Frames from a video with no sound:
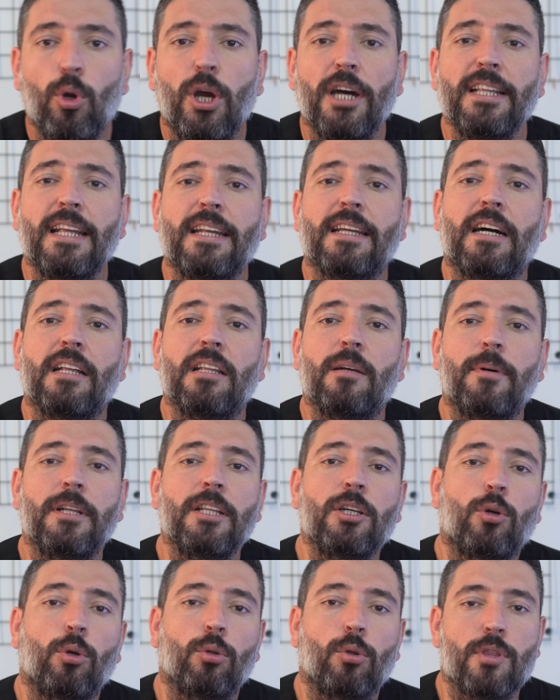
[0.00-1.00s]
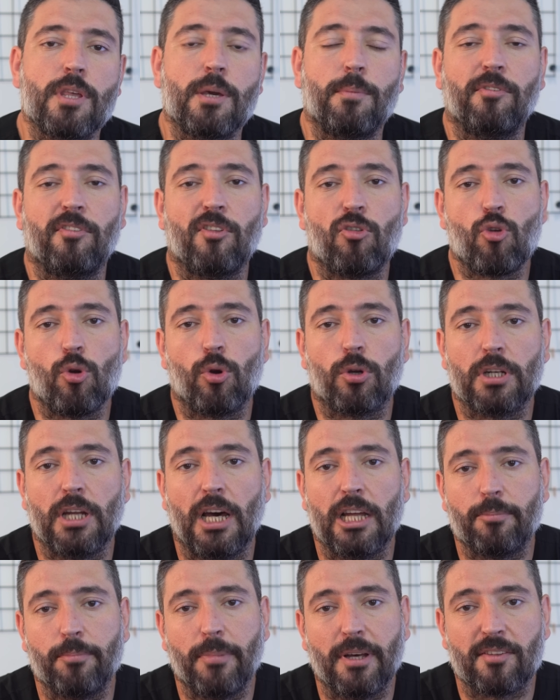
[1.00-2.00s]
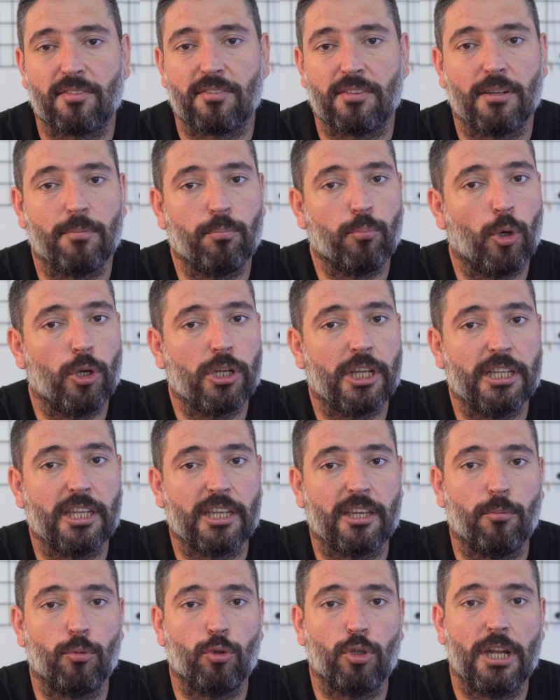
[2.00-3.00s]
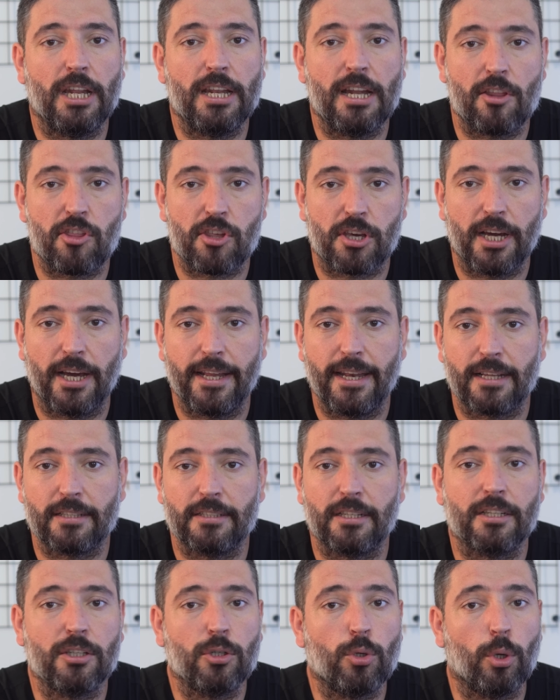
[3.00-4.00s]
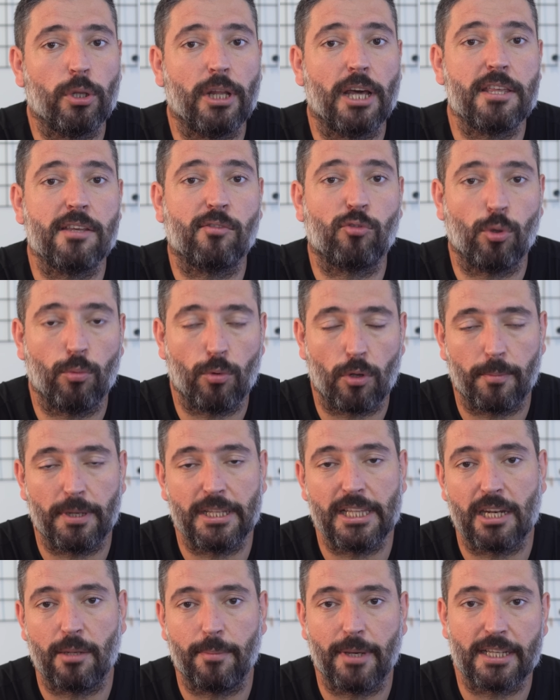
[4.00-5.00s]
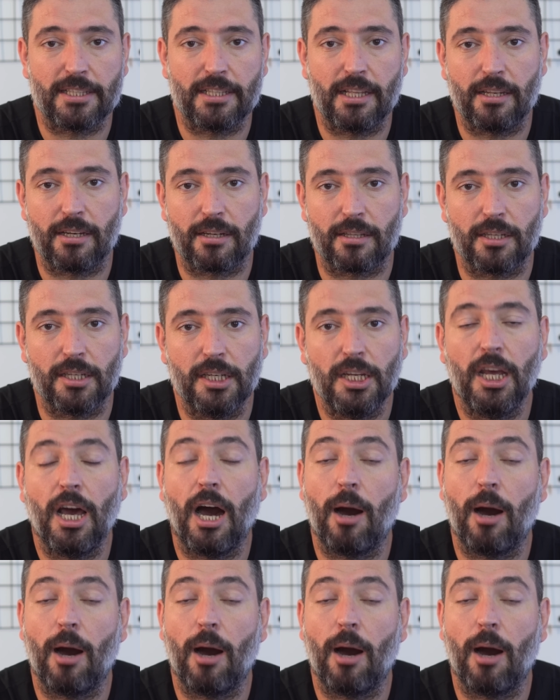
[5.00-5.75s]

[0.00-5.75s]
Bu kadar kalabalık olunca bizi çok rahat bastırıp bölgedeki bütün enerji kaynaklarını kolayca sömürmeleri beklenirdi.